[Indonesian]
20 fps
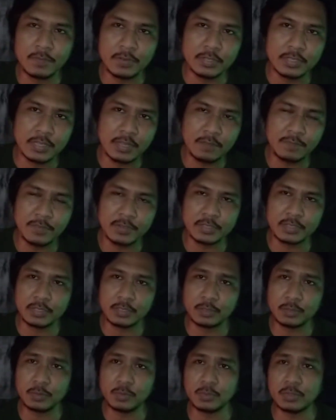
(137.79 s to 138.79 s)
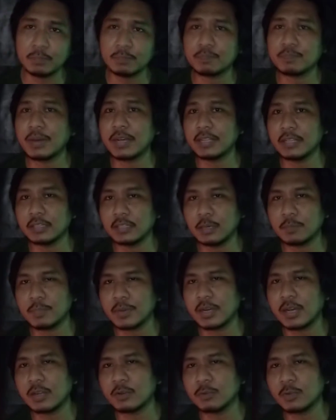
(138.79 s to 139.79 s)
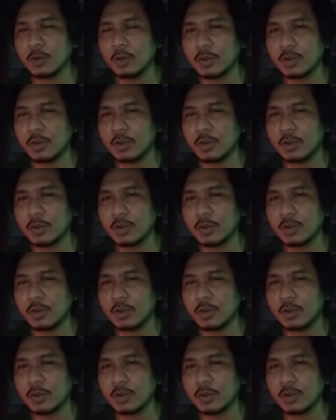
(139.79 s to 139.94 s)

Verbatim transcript: filsafat itu banyak terpengaruh